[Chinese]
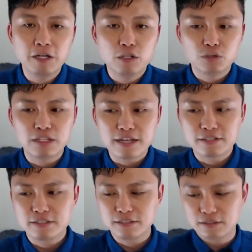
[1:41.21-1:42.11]
所以它
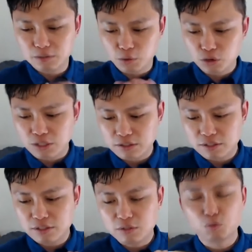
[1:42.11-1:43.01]
是我觉得这
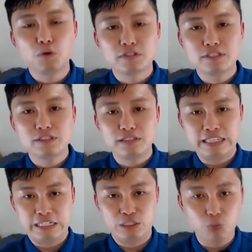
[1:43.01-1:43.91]
是如果是你
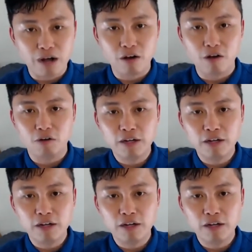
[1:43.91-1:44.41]
是网红，